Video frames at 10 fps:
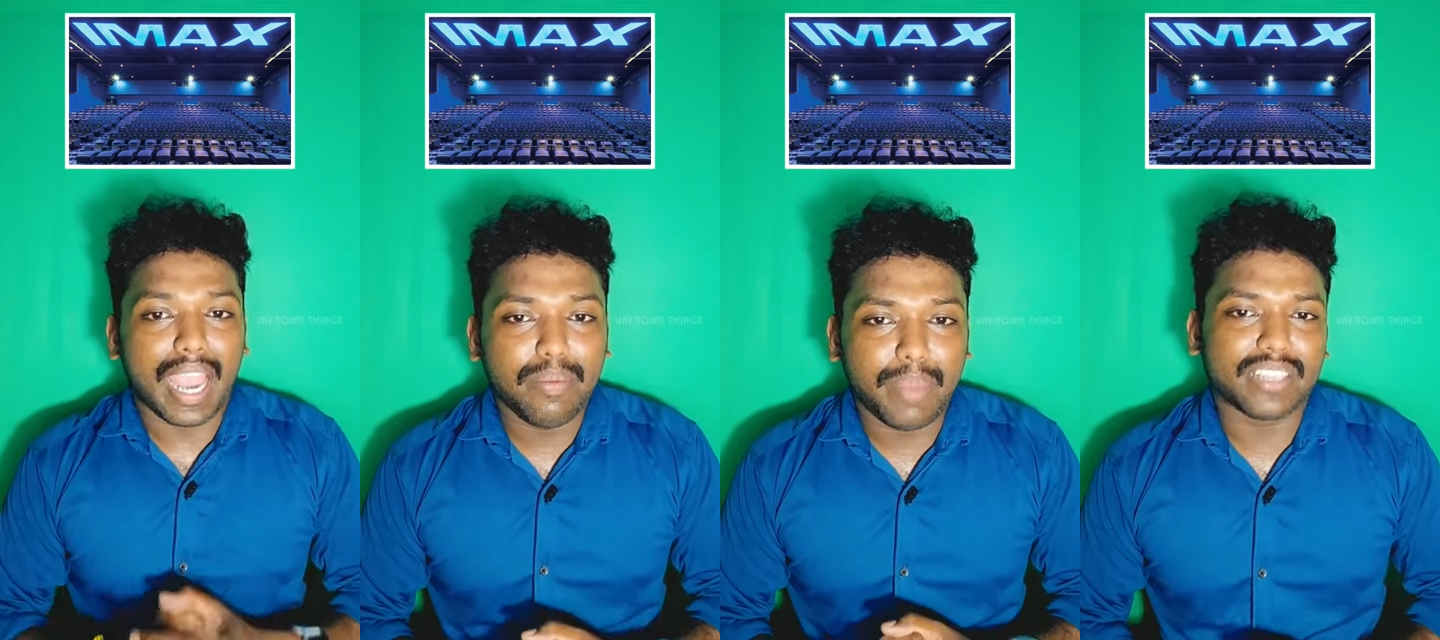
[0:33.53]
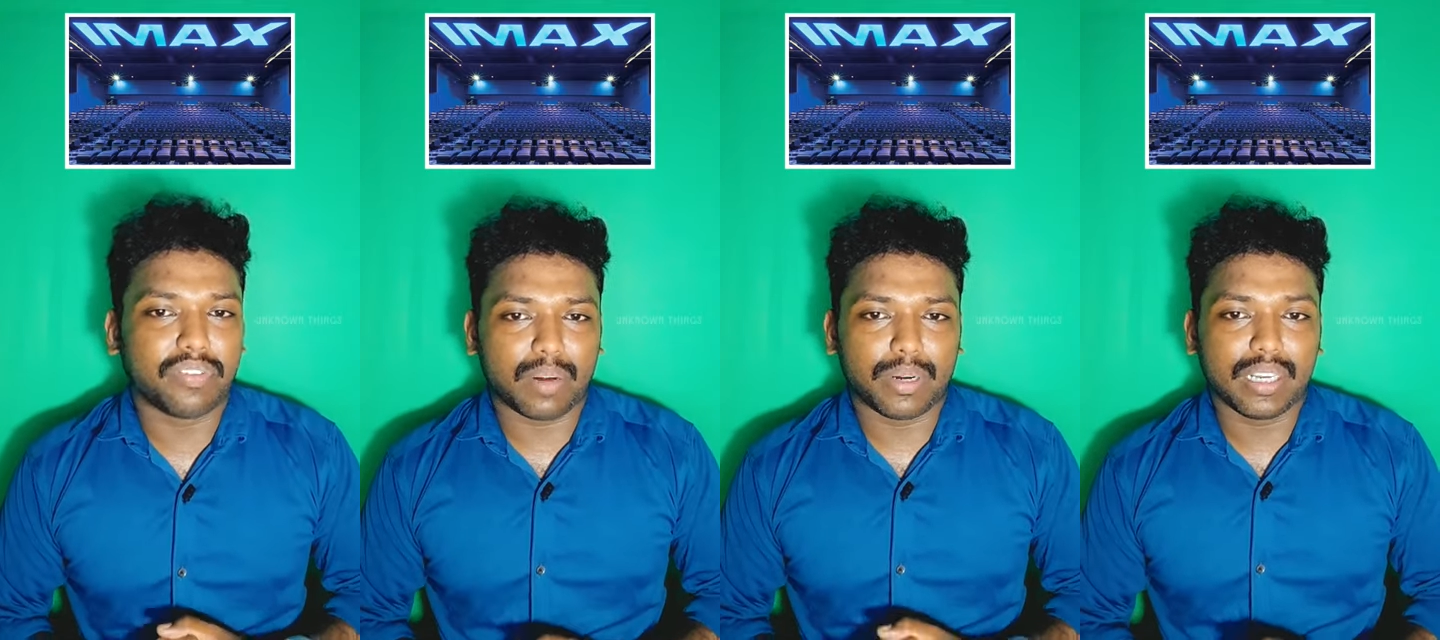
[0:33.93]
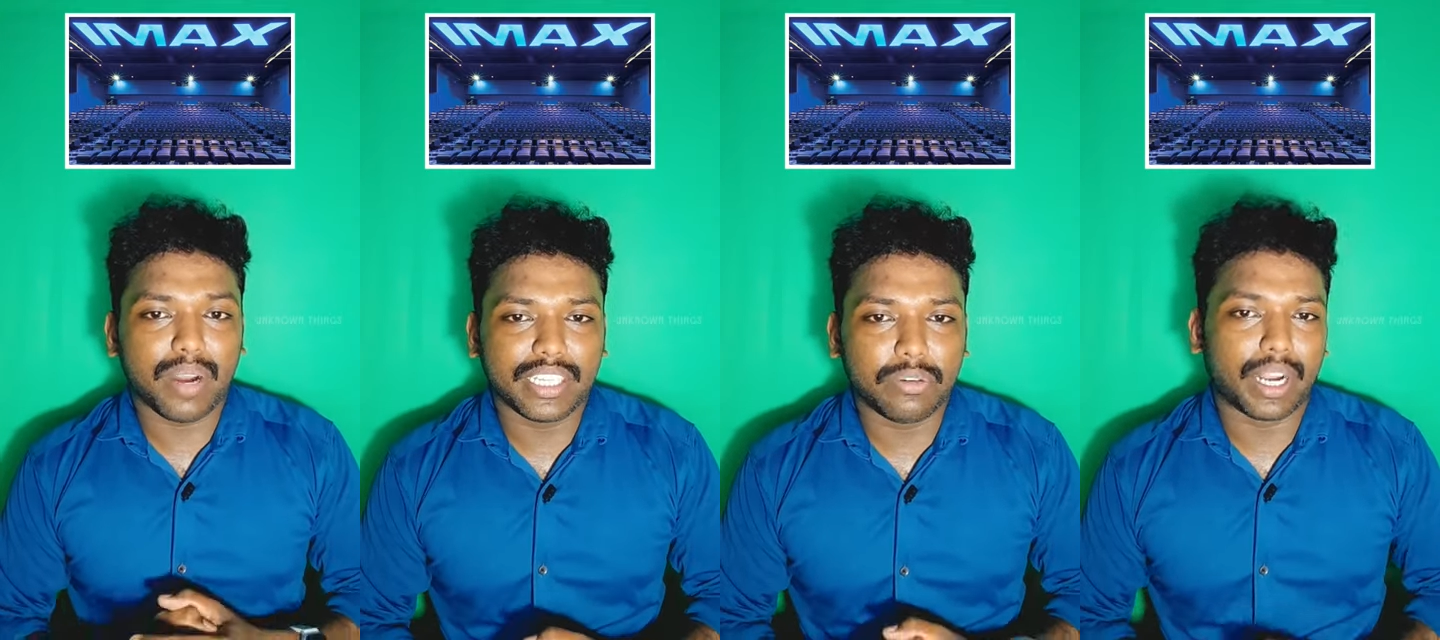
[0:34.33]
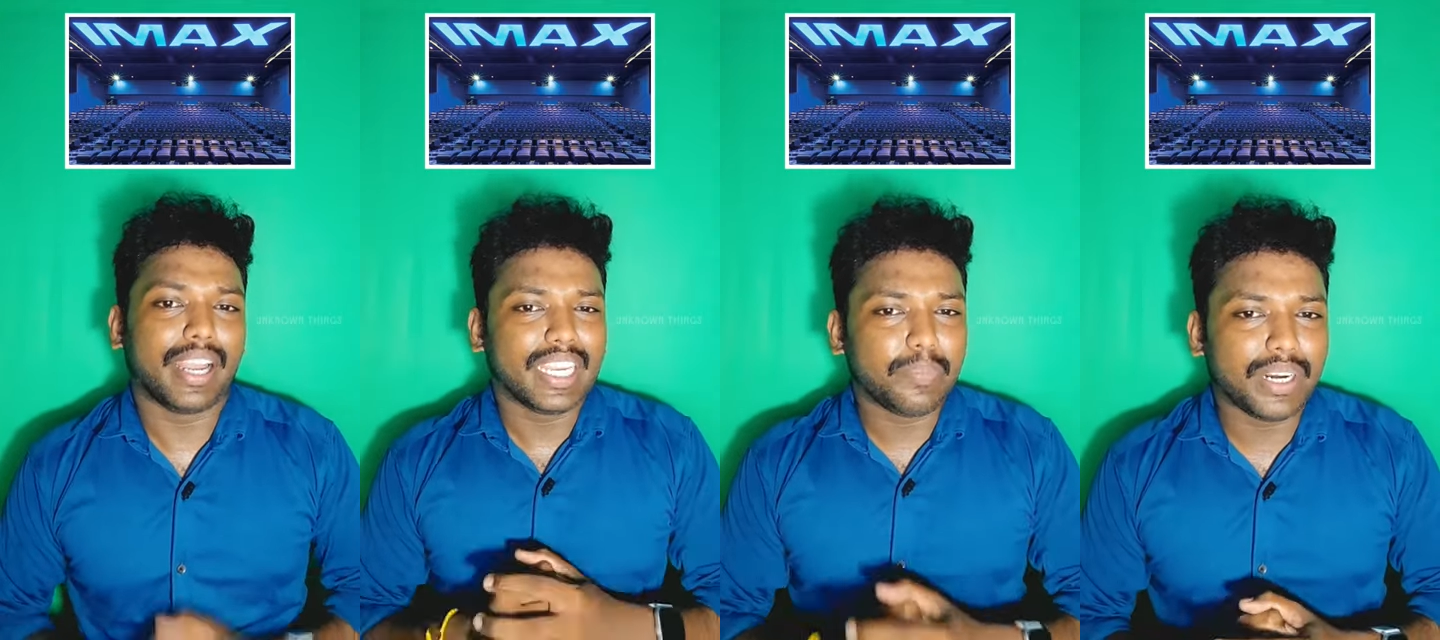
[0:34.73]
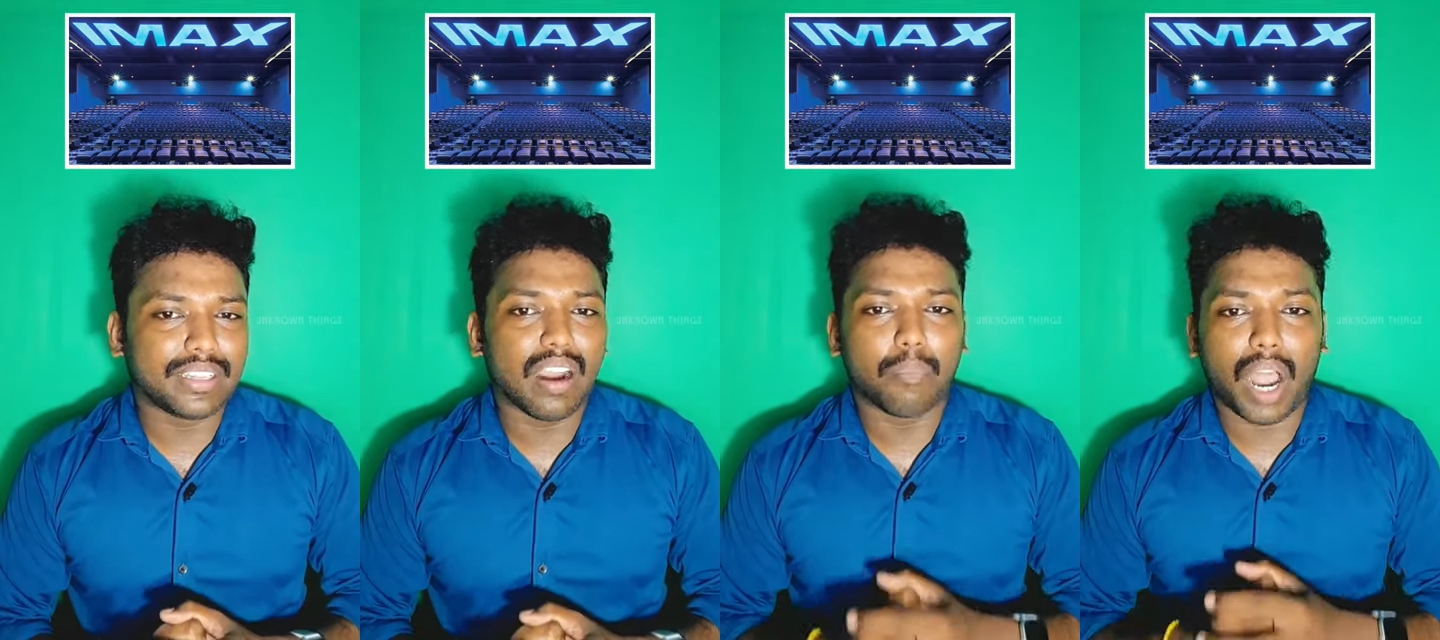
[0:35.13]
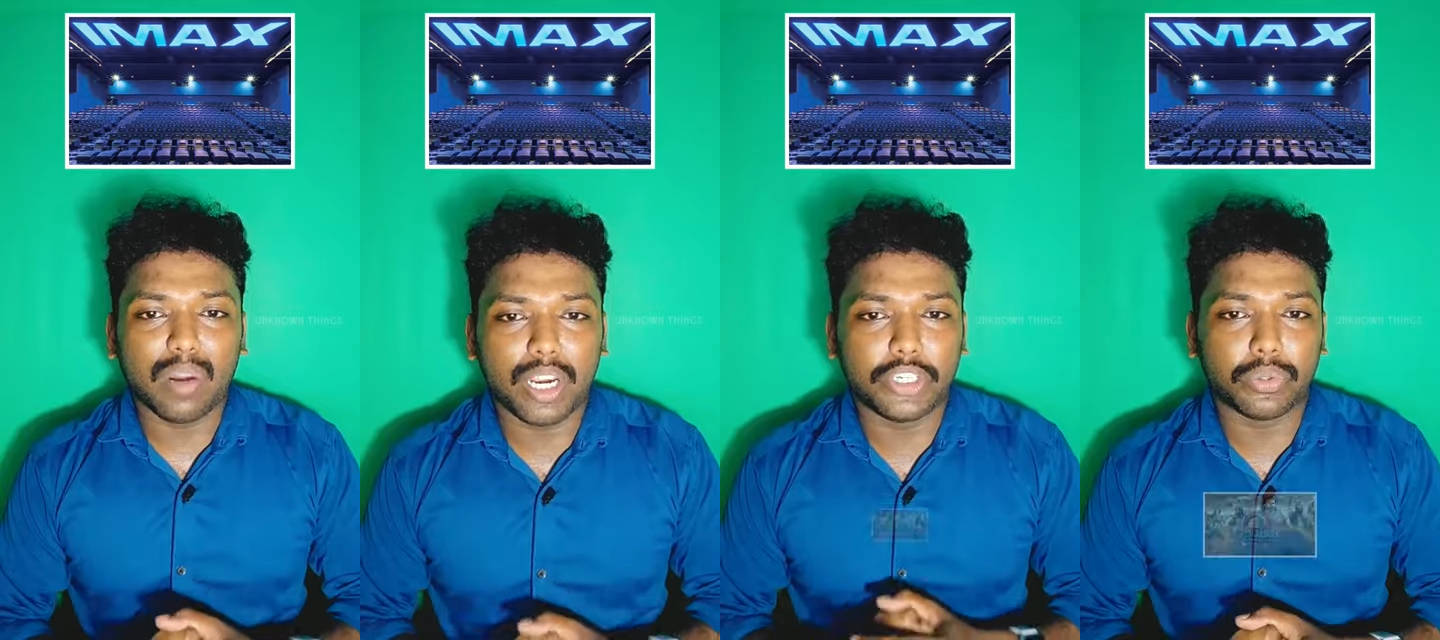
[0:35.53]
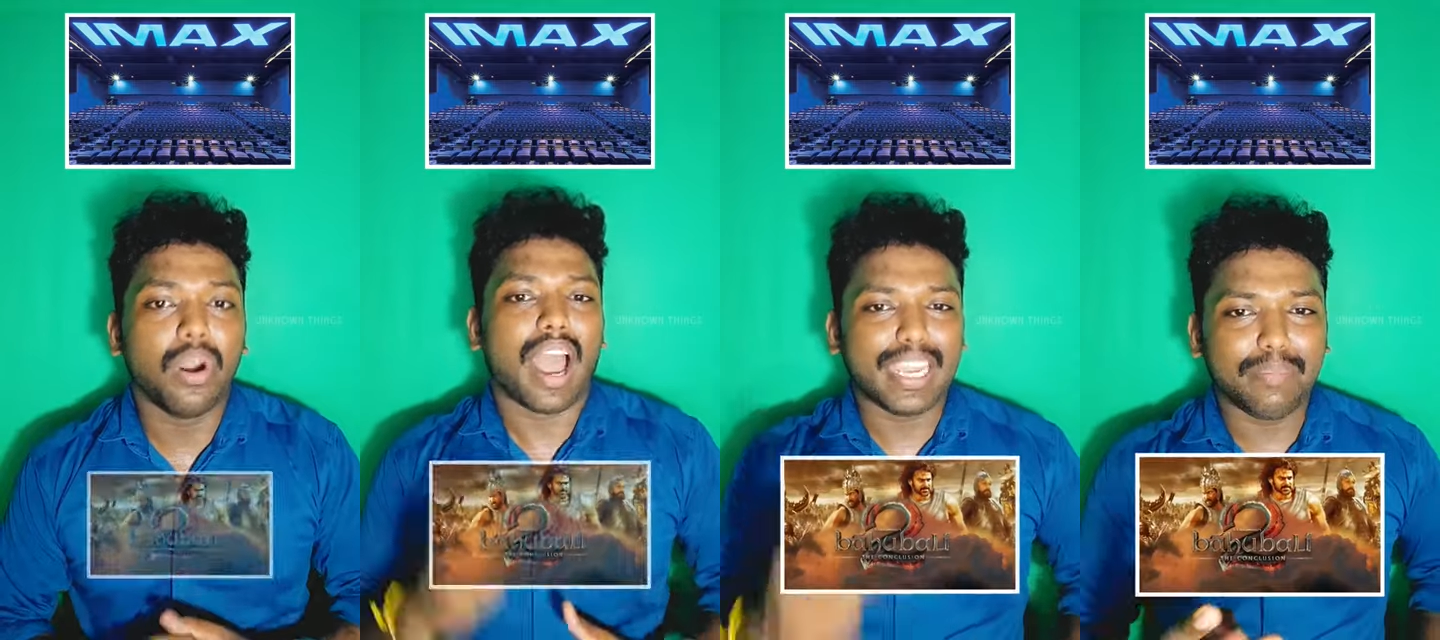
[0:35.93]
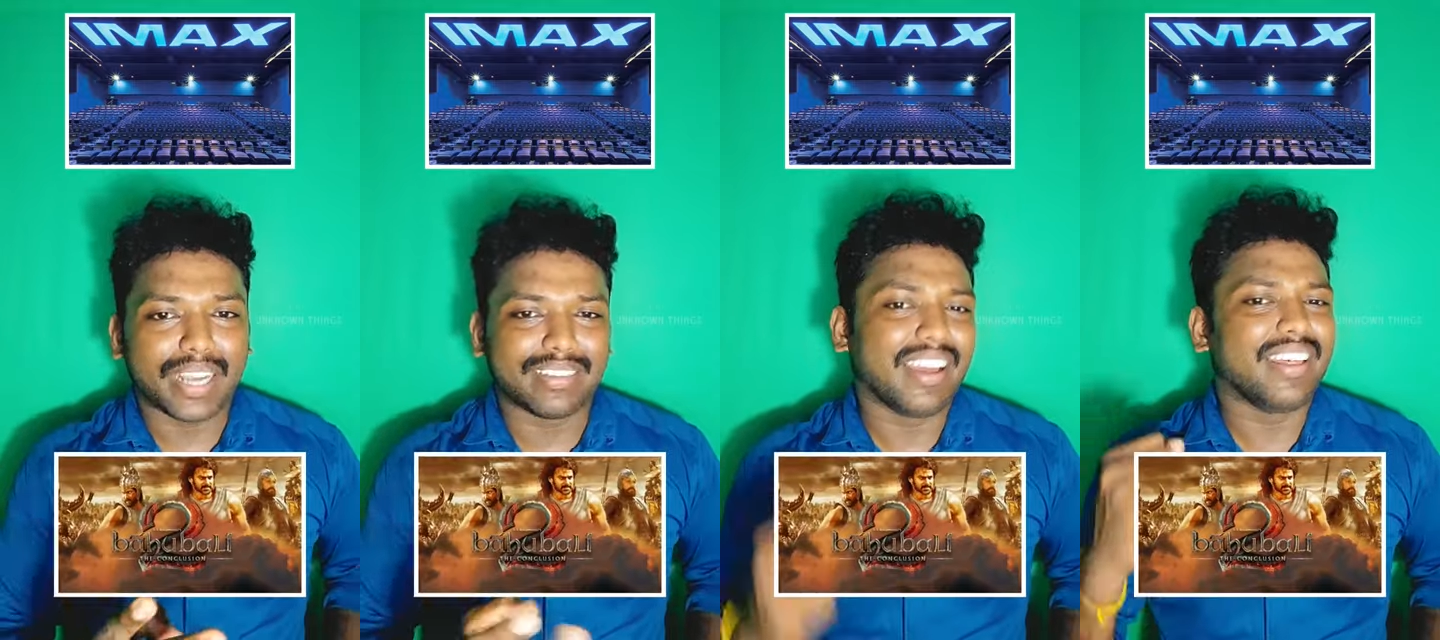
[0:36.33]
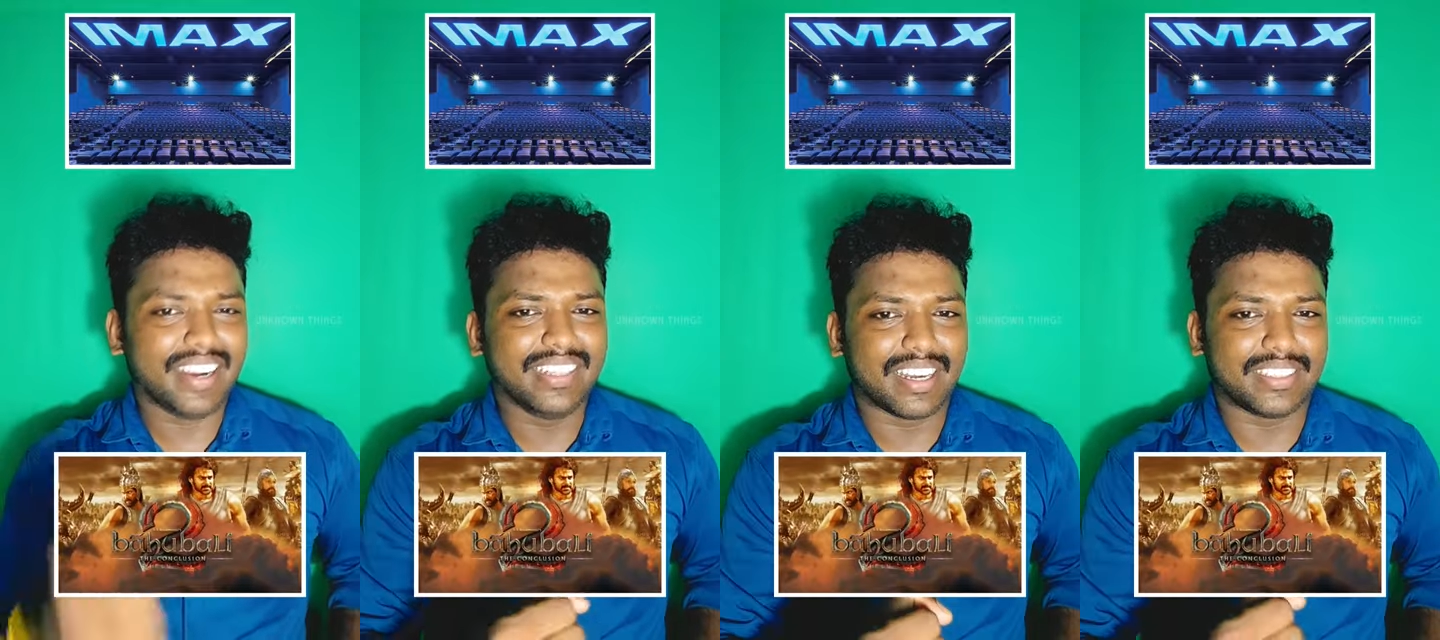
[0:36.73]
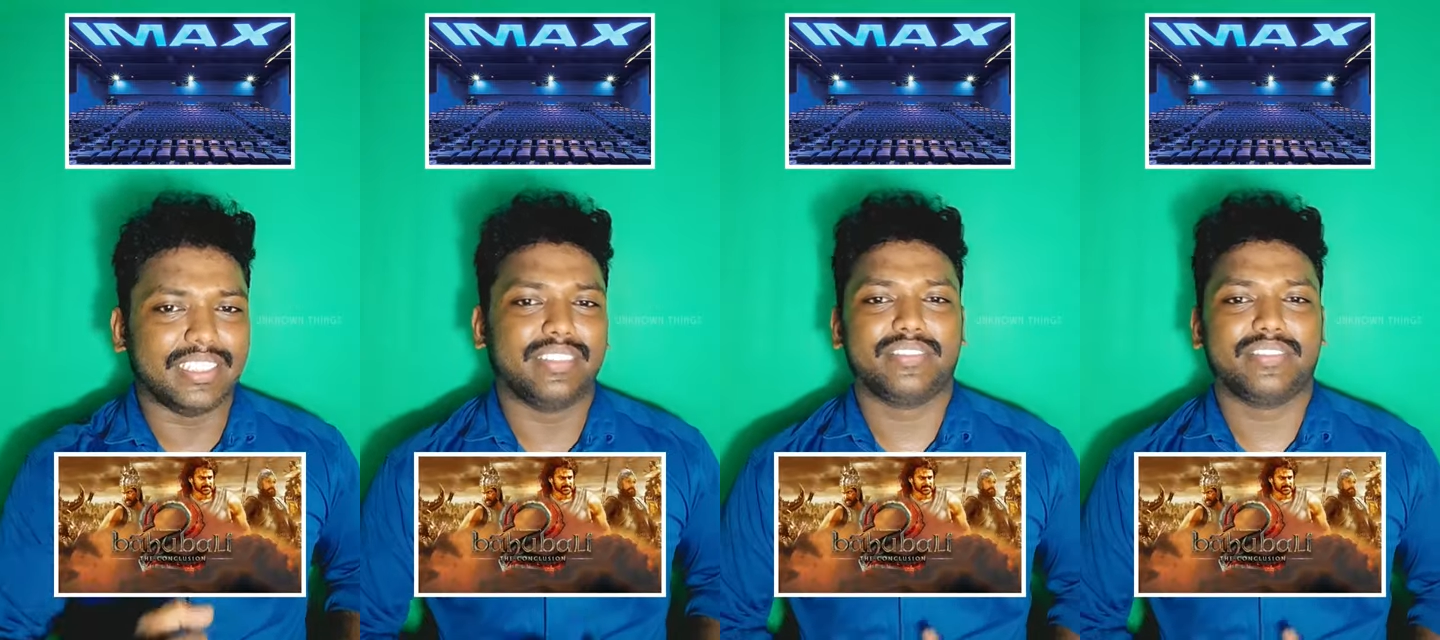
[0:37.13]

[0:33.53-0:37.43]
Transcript: ஐமேக்ஸ் ஃபார்மேட்டுக்கு மாற்றிடுவாங்க இப்படி தான் பாகுபலி டூ ஐமேக்ஸில் ரிலீஸ் ஆச்சு